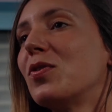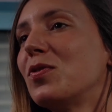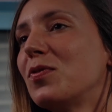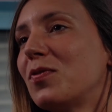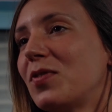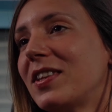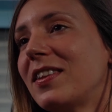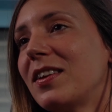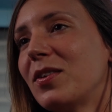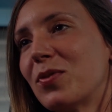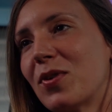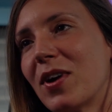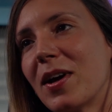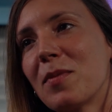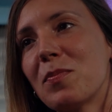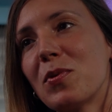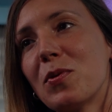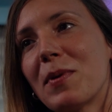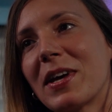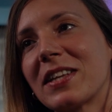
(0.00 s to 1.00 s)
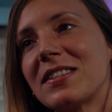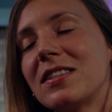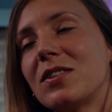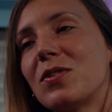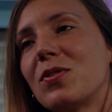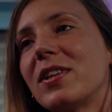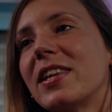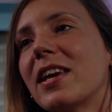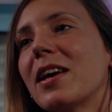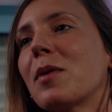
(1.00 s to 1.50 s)
Une vidéo un peu
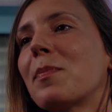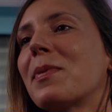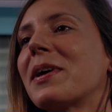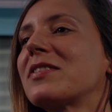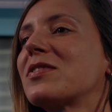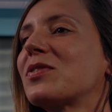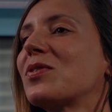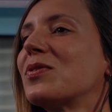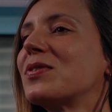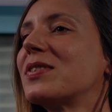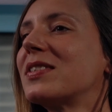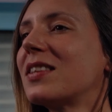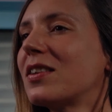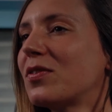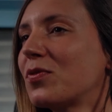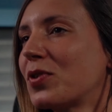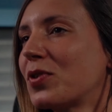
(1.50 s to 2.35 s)
particulière parce que cette